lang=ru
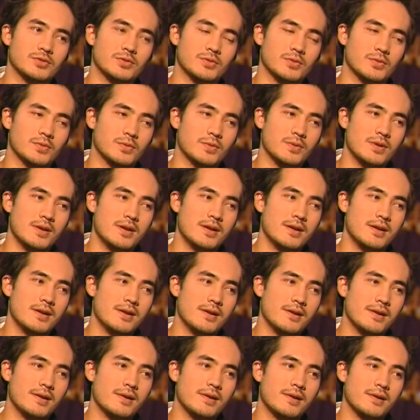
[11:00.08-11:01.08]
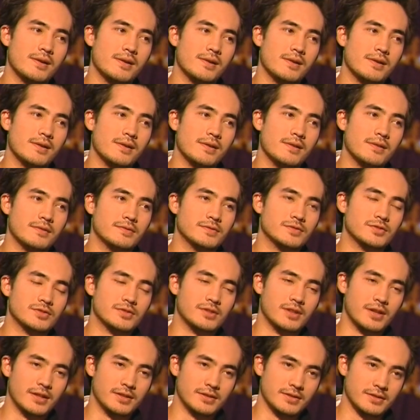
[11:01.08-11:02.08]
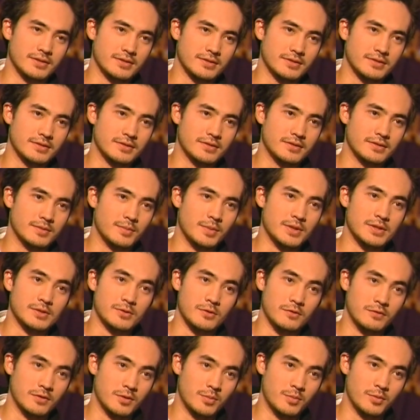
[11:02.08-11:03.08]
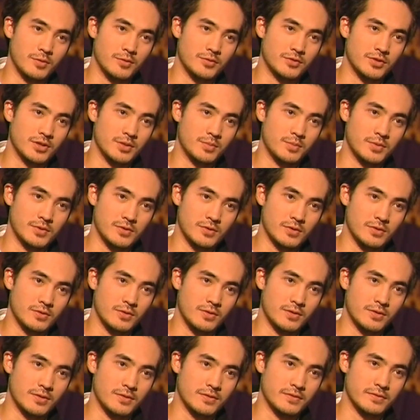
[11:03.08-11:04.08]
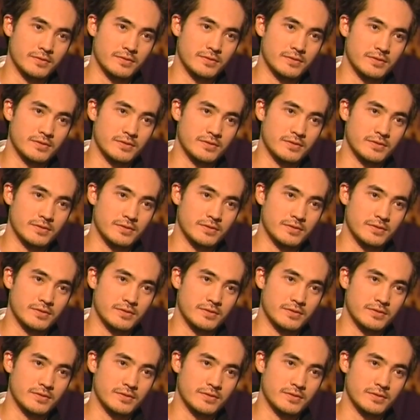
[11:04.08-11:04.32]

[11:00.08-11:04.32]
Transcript: что в Штатах массовка получает 500 долларов